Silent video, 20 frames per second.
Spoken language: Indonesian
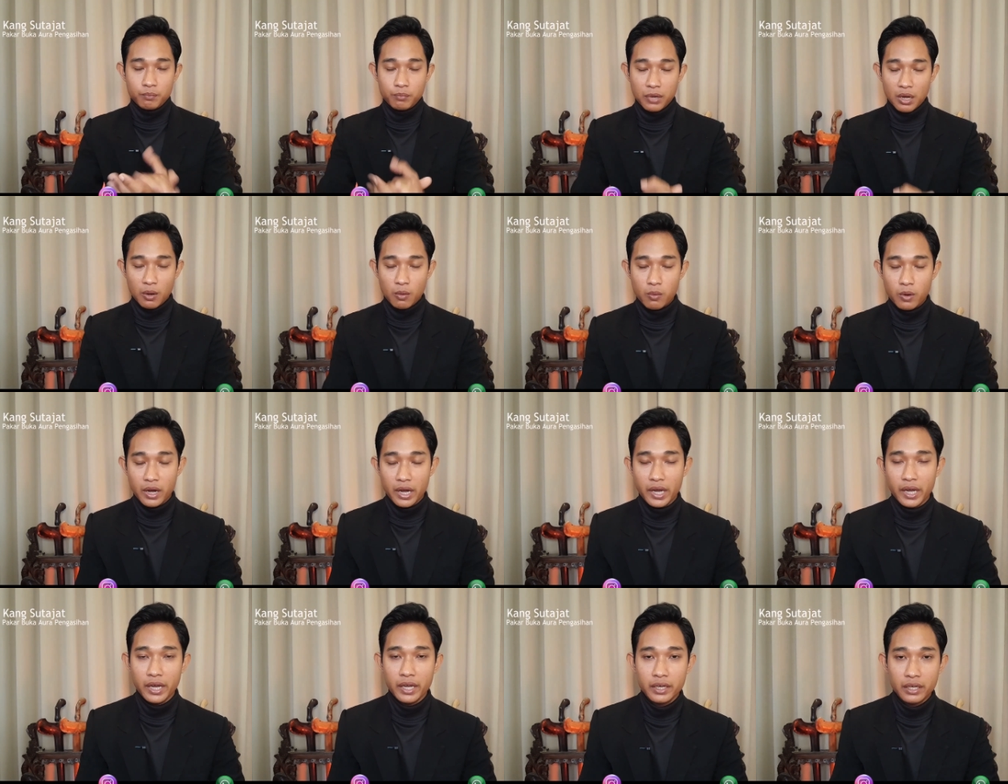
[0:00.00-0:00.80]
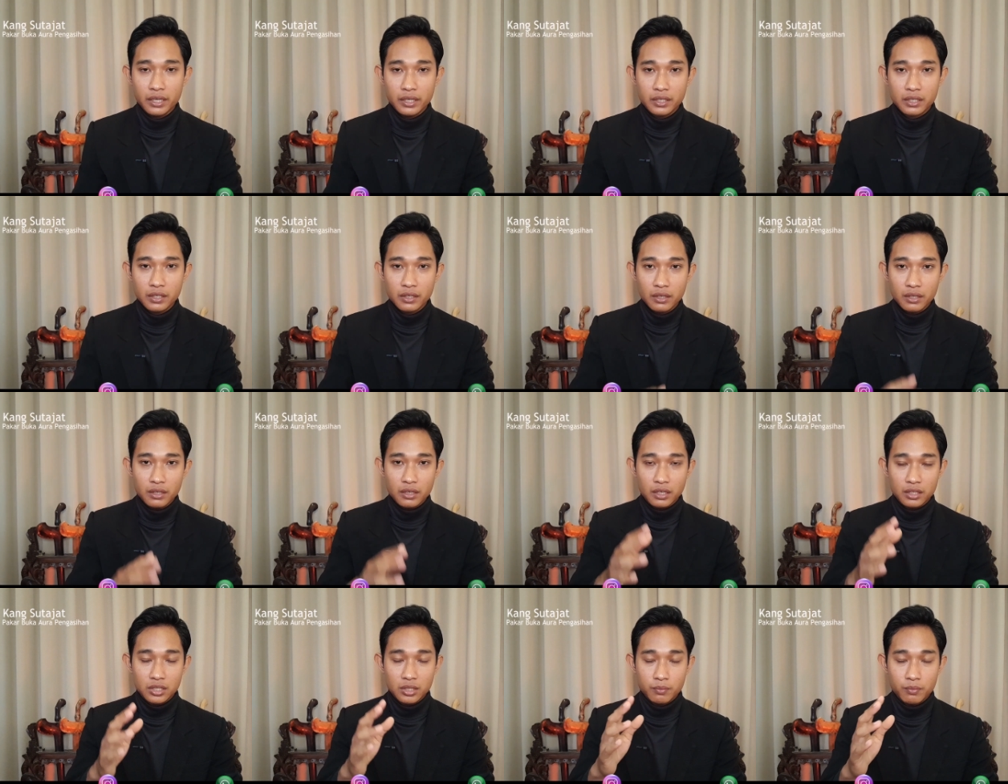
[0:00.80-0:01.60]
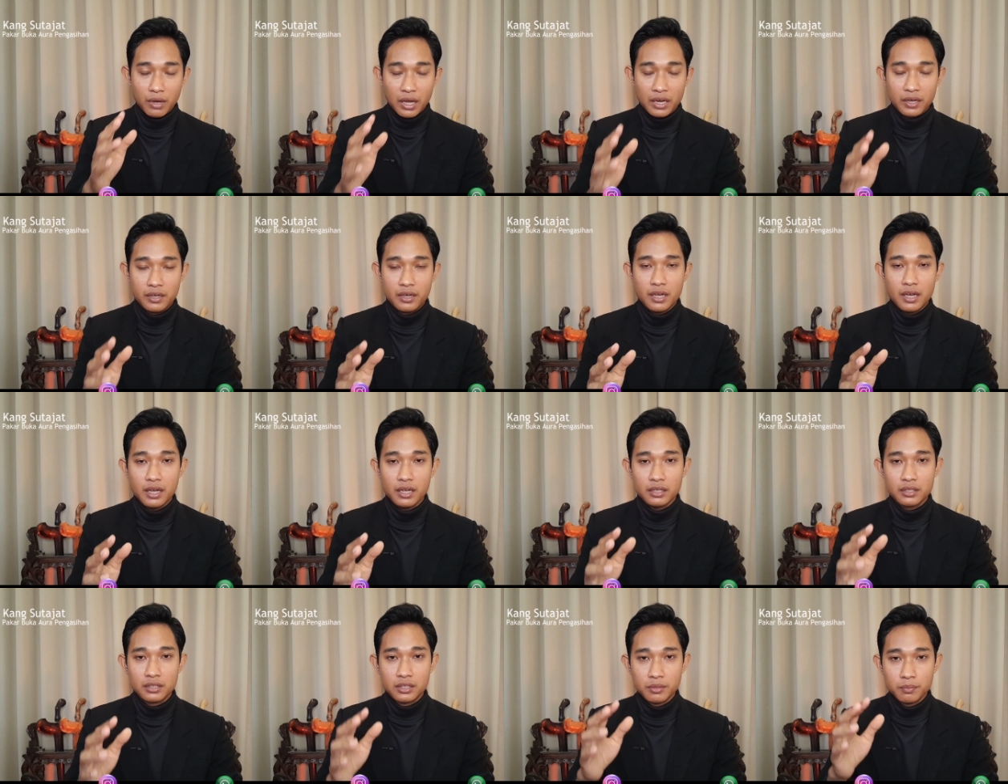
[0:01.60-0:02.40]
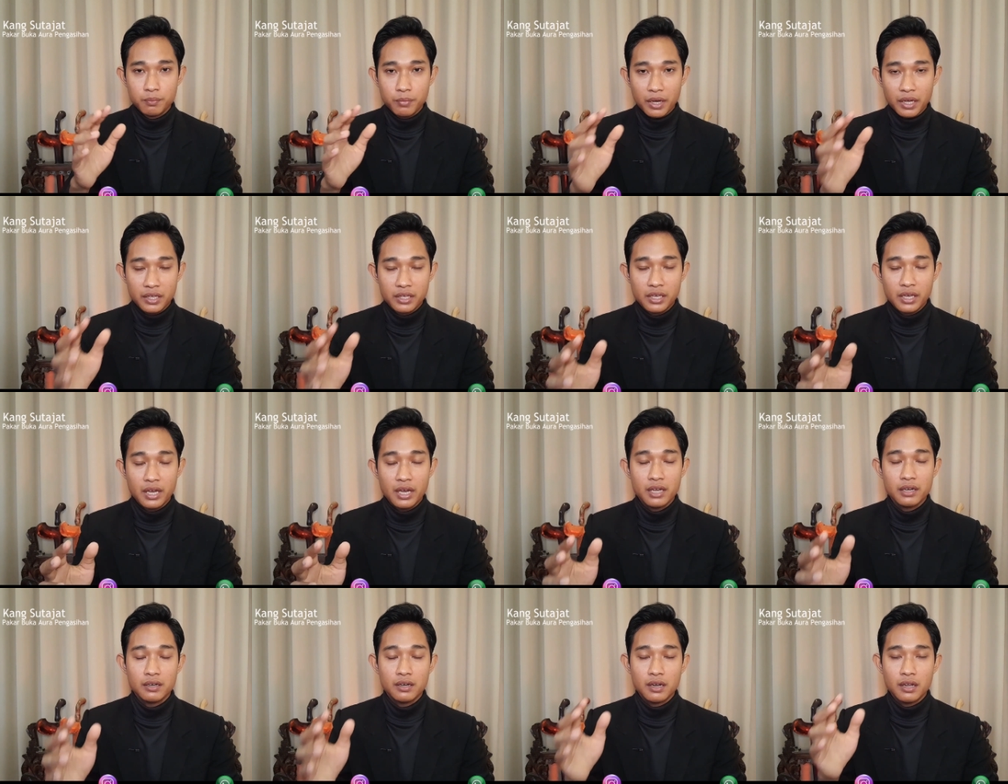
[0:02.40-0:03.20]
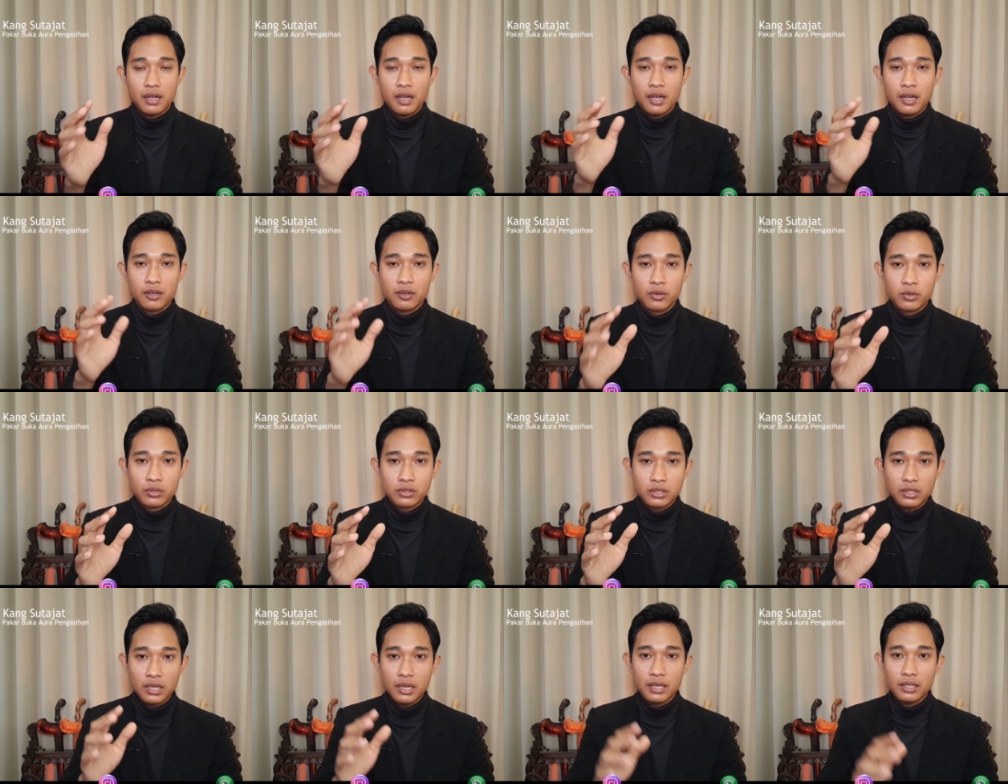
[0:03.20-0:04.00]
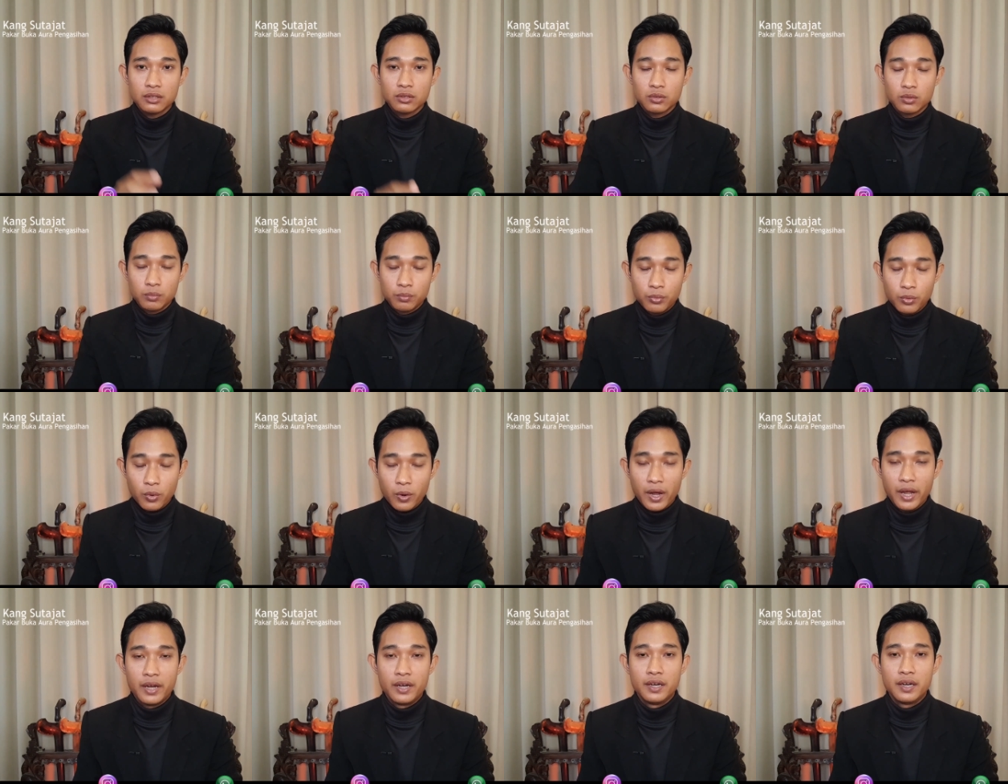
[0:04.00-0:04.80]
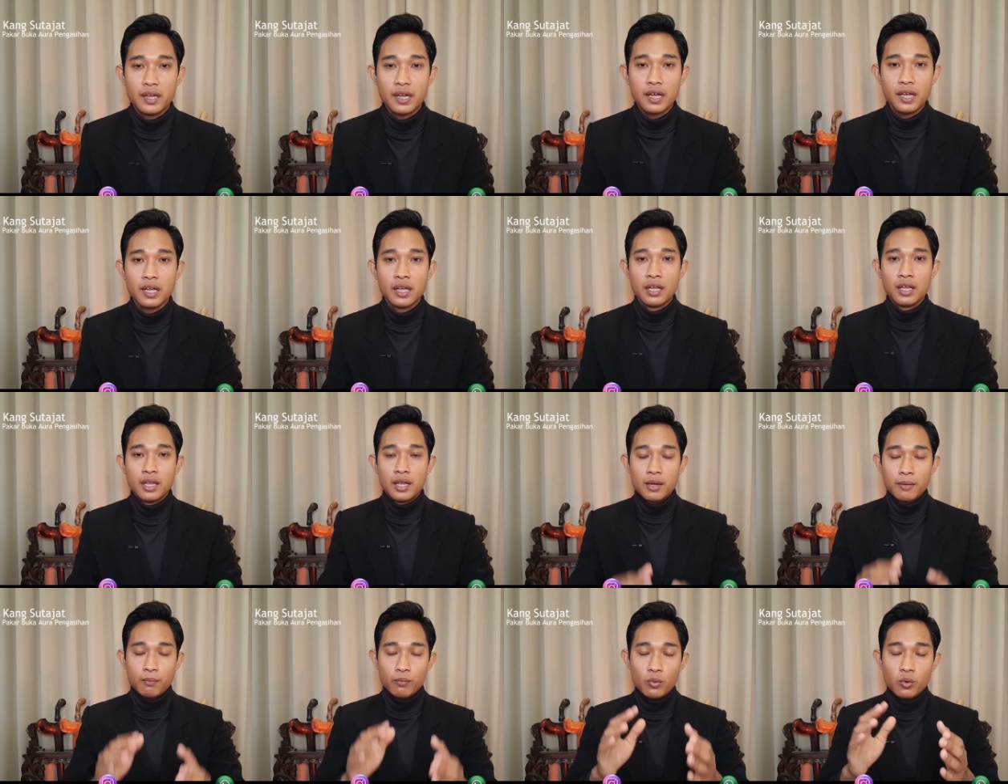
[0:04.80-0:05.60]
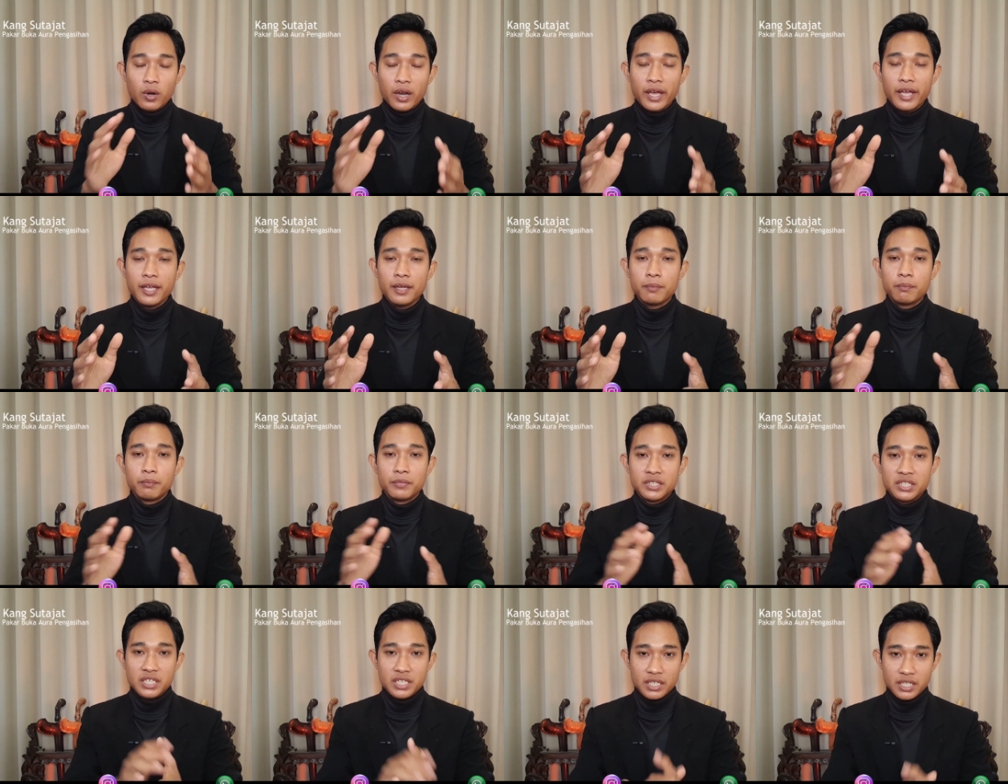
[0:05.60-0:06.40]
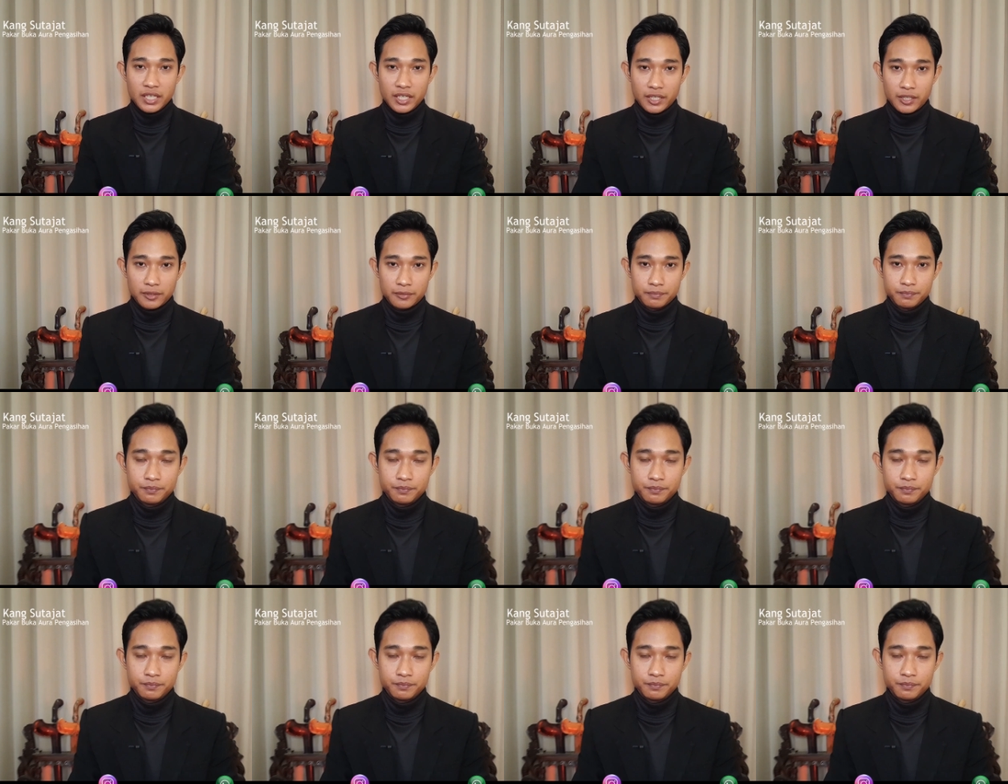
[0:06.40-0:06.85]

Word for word: bahwa energi negatif Anda di bagian anggota tubuh Anda mulai menyingkir.